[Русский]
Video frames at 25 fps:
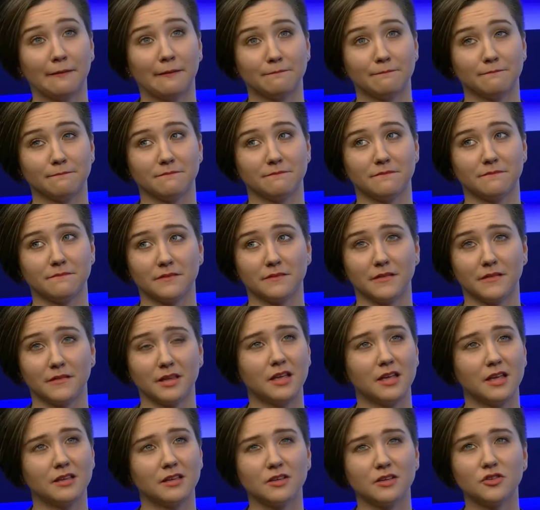Ну,
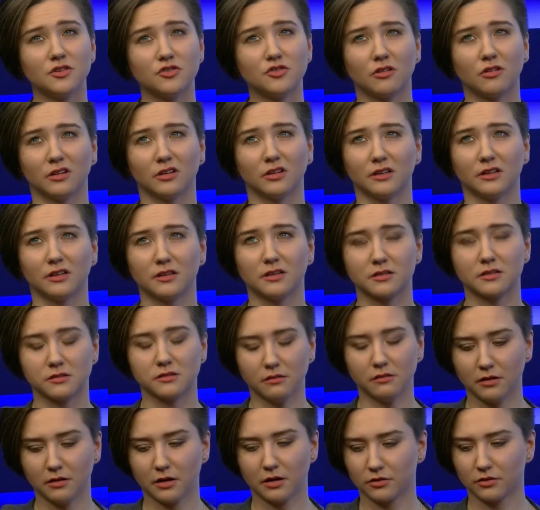не, не тяжелое это
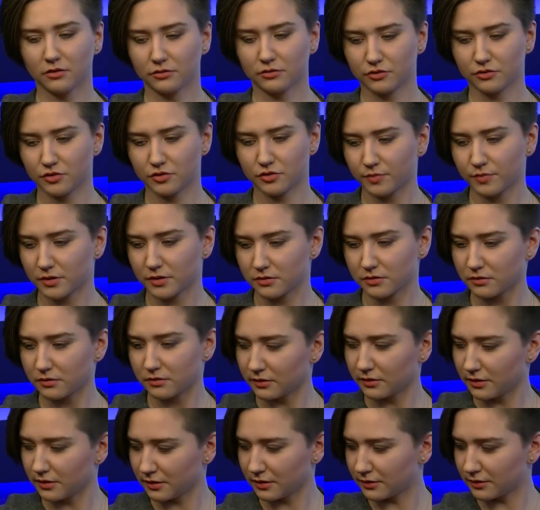слово, какое-то очень
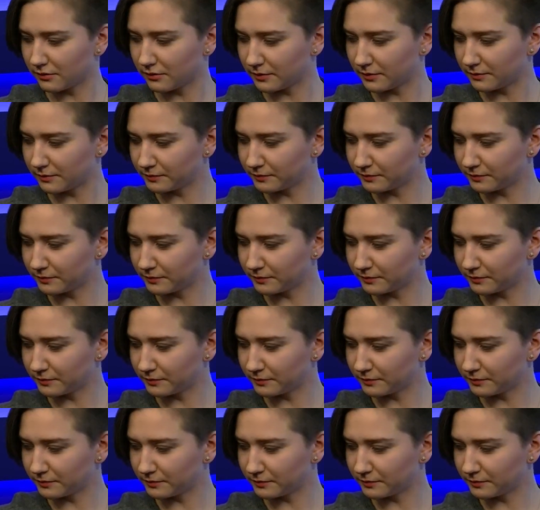простое для этого.